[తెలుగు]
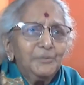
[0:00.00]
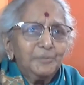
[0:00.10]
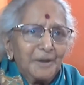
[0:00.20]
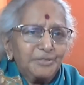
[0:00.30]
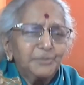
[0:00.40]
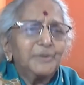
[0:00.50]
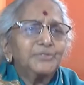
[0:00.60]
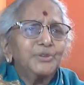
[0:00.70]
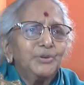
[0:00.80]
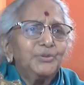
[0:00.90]
ప్రతి
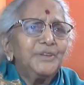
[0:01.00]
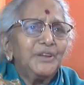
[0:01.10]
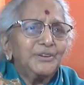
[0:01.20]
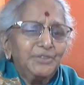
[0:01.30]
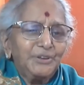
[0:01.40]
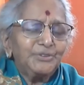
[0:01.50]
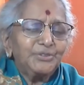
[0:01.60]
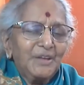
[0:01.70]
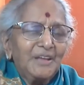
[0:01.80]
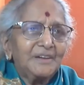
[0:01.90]
బస్సులోని ఎక్కు
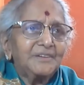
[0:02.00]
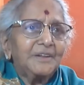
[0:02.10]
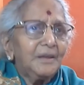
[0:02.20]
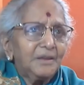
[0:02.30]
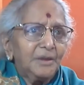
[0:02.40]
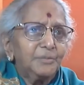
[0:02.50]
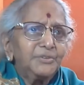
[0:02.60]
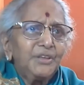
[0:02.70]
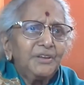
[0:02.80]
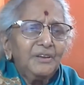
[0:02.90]
దిగుతున్నారంటే
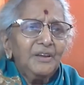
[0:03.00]
ఏముంది